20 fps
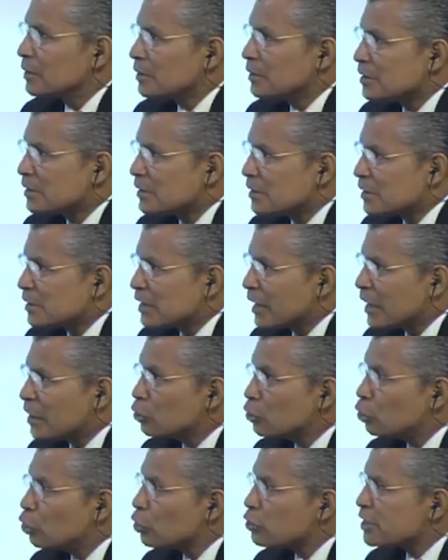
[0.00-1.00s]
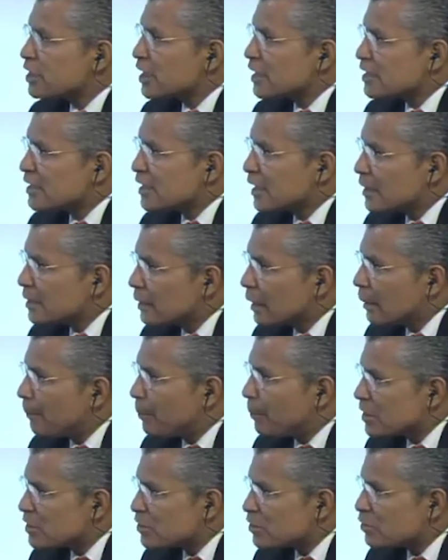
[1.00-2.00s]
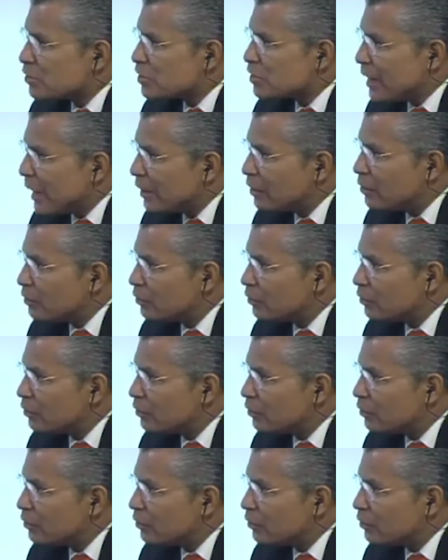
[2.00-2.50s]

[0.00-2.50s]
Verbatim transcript: Que ¿160 pesos diarios?